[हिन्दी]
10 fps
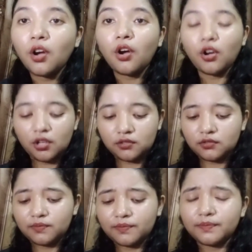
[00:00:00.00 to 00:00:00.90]
और
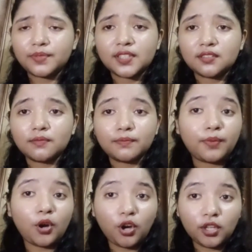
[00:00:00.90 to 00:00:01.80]

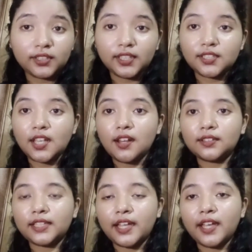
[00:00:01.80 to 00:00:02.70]
बहुत ही अच्छा
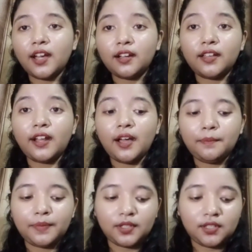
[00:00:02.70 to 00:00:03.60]
लगता है अगर
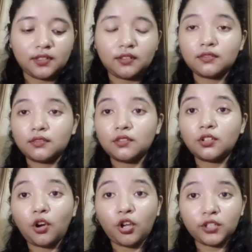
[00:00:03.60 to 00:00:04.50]
आप
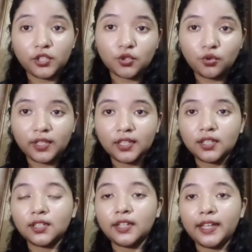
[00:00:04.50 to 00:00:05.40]
कॉलेज गोइंग
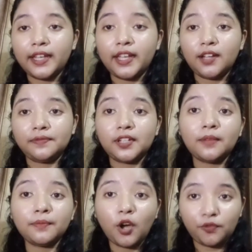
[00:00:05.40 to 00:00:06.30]
गर्ल है या फिर
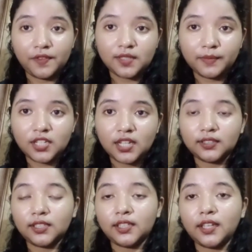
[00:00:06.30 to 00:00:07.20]
आप ऑफिस में
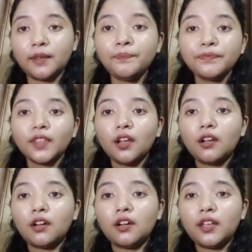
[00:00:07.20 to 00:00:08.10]
जाती हैं
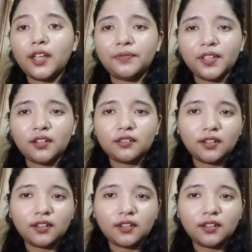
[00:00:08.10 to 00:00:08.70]
या फिर